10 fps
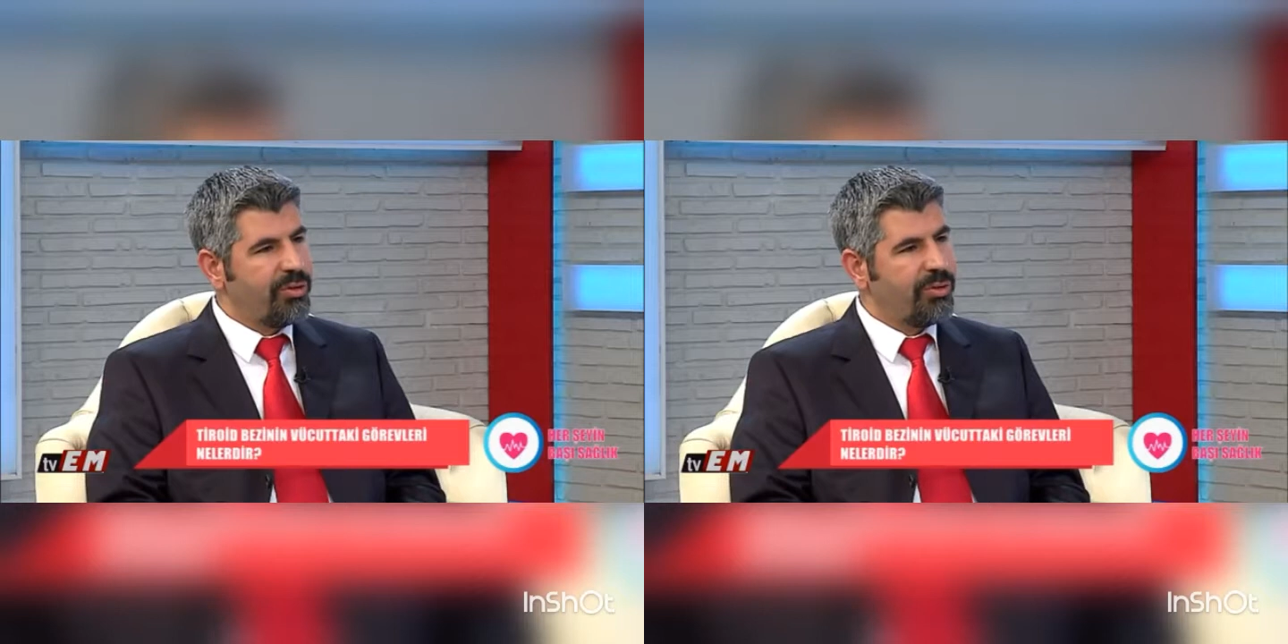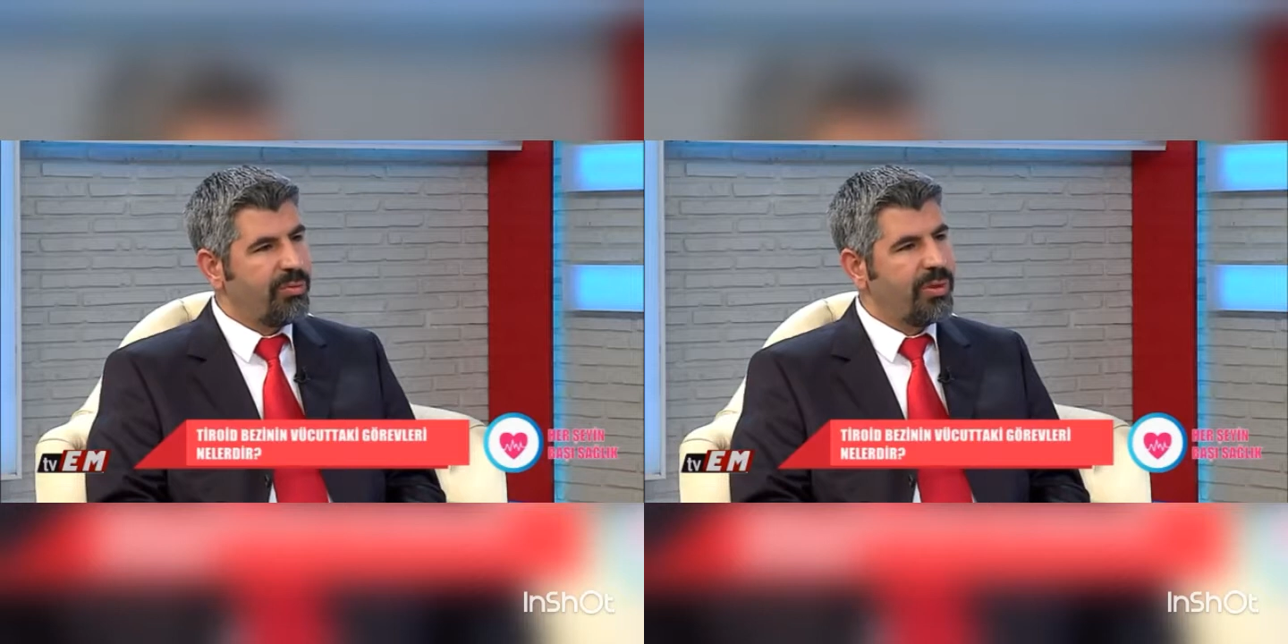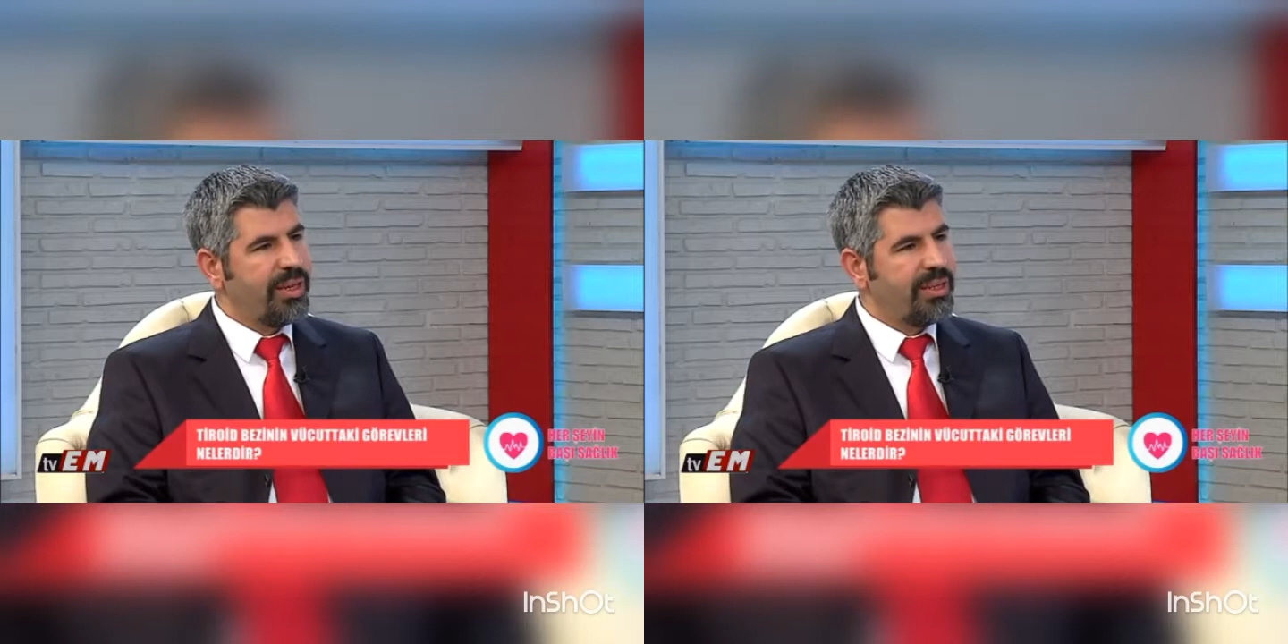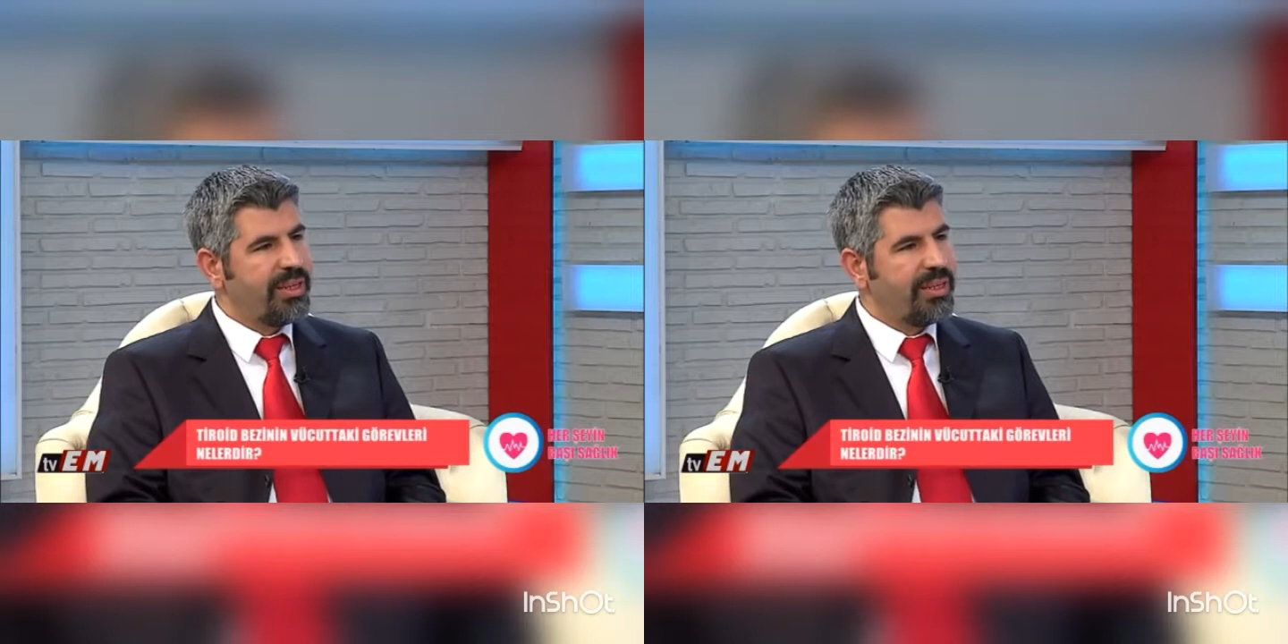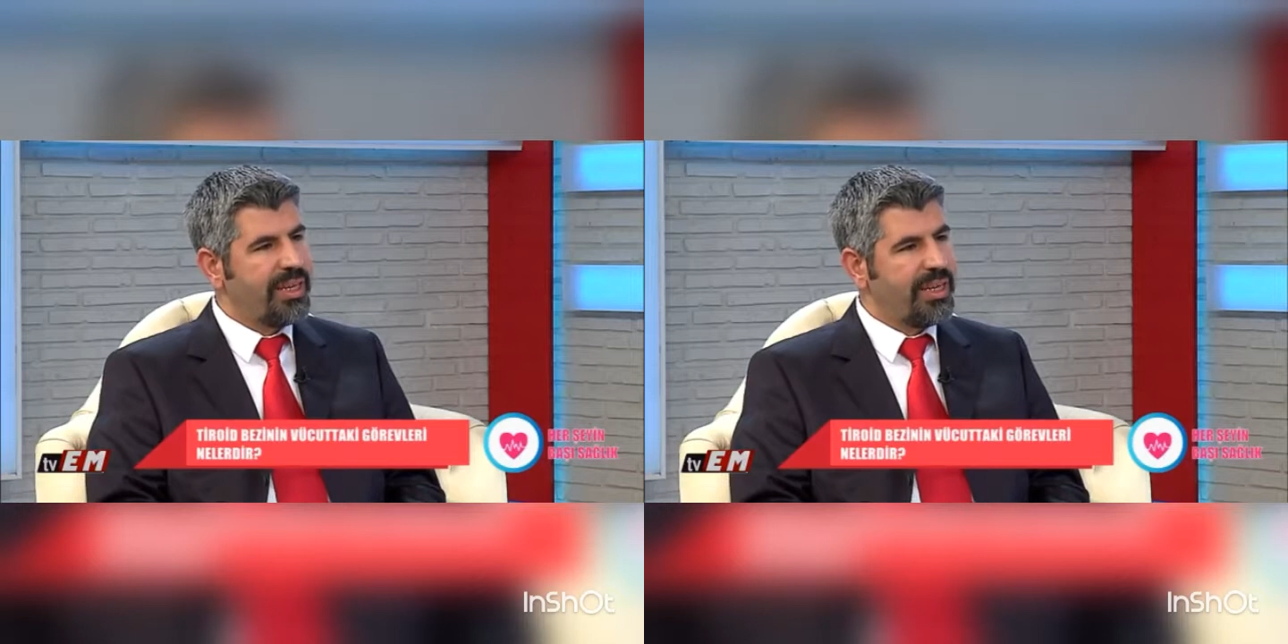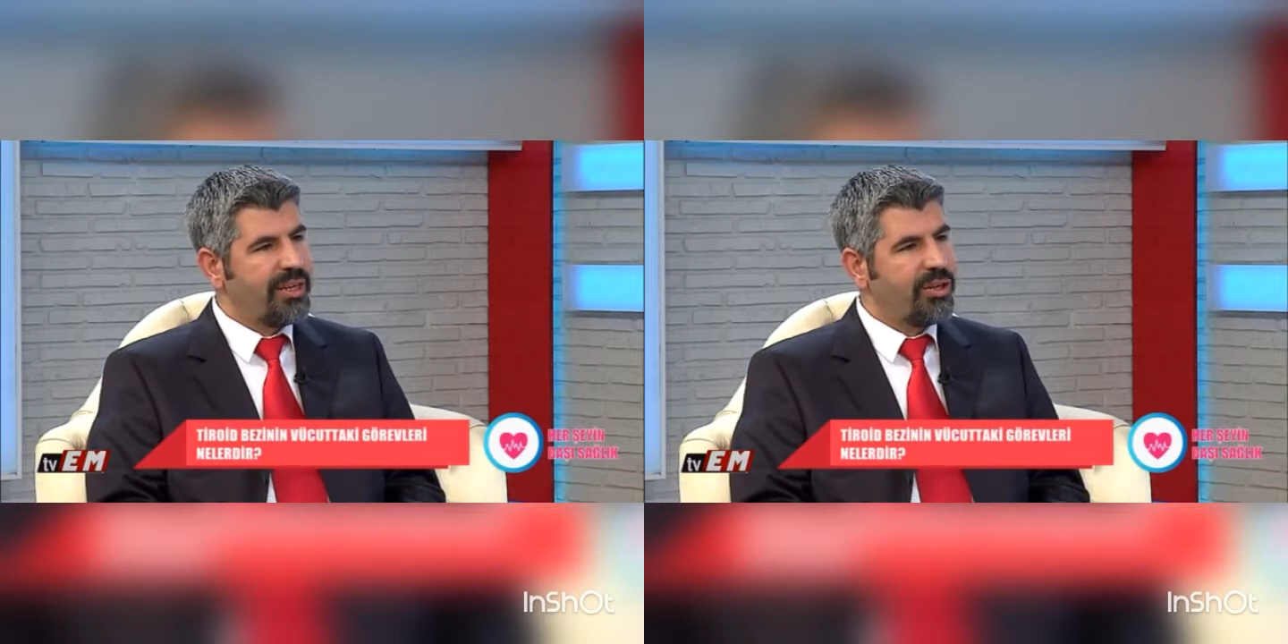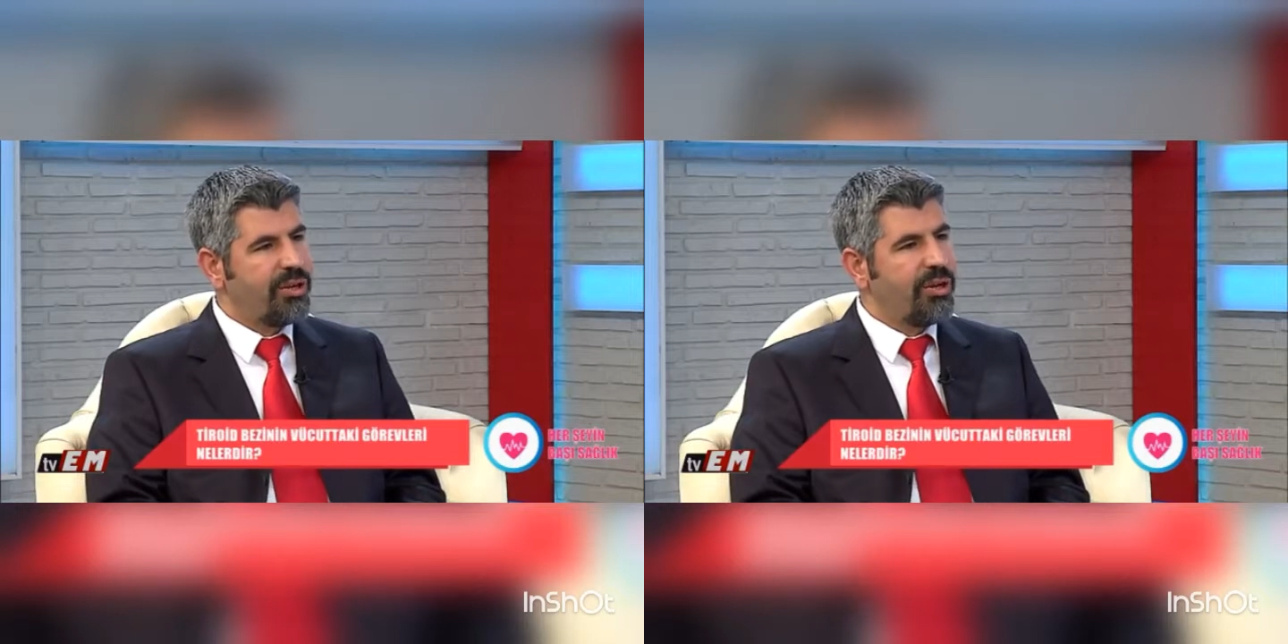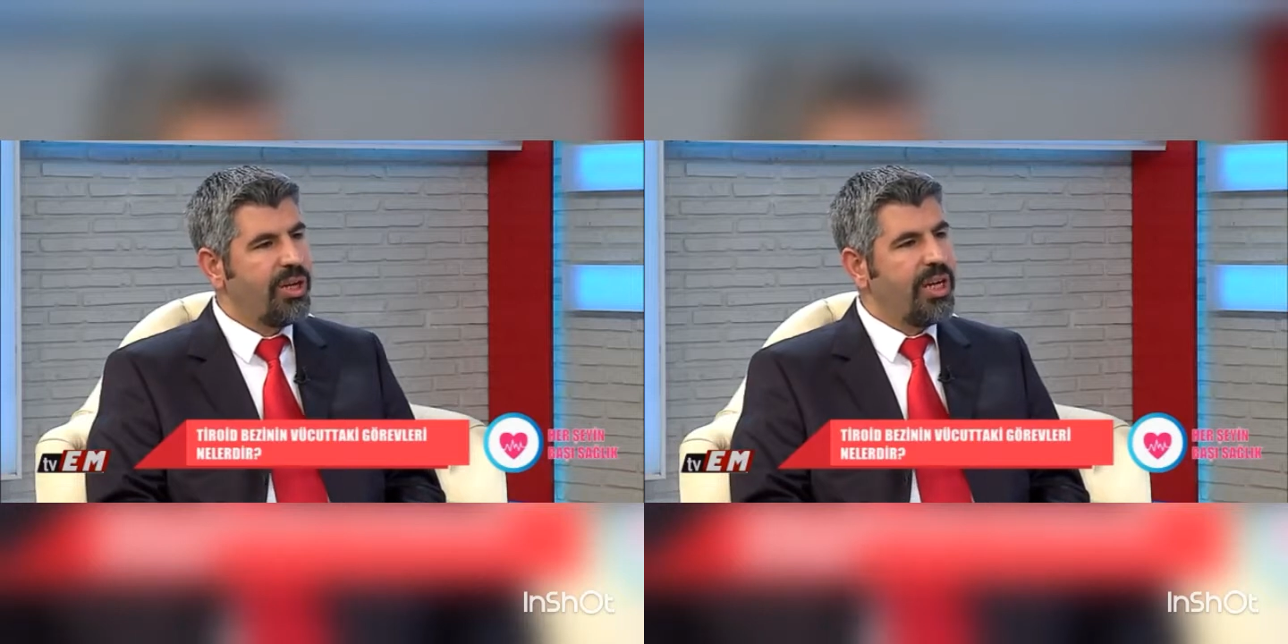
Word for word: hormonları gerekiyor.